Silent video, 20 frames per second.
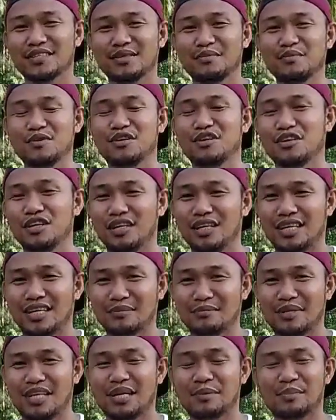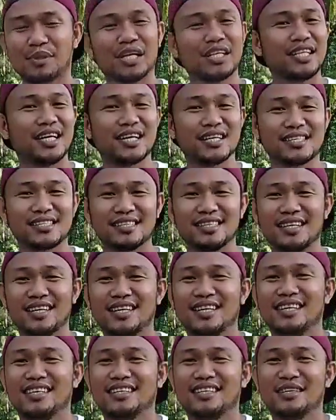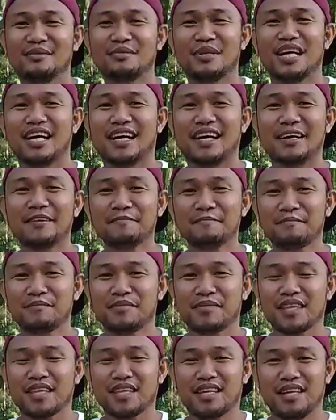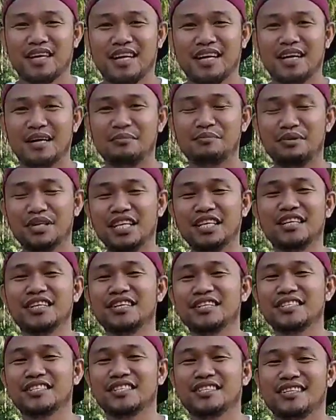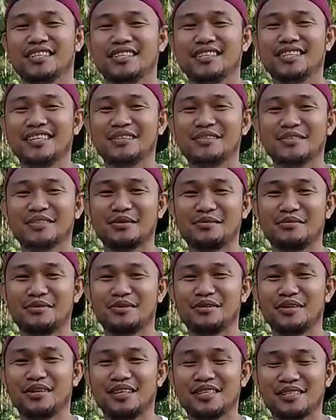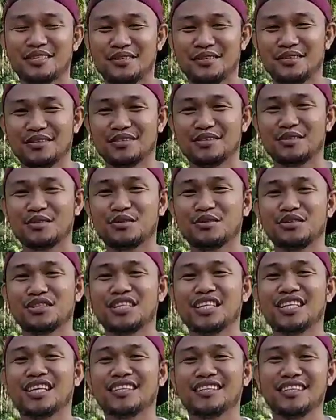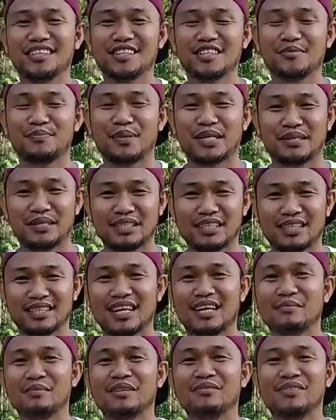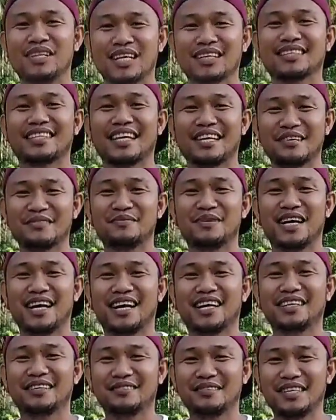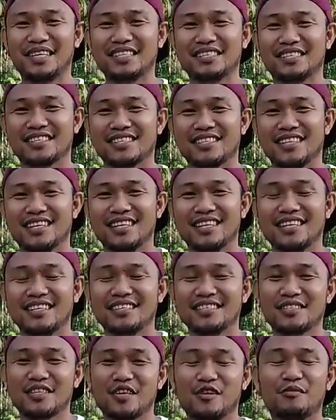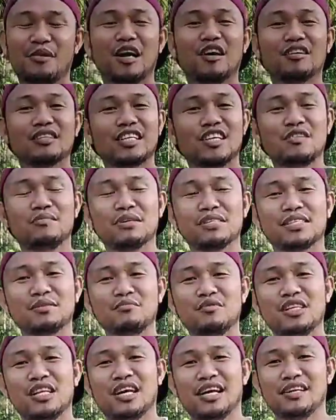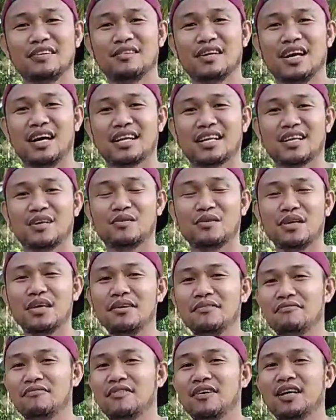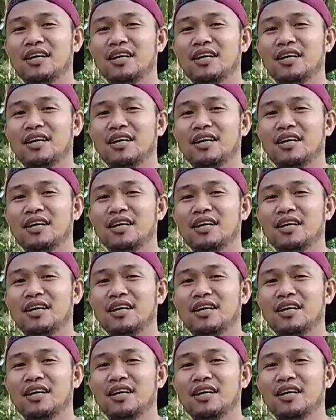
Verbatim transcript: sa Bohol at mga products ng mga uh, breeders dito sa Bohol. So, susutin natin to pag nagta-travel vlog tayo mga kanukis. So, bago tayo magsimula ngayong araw, if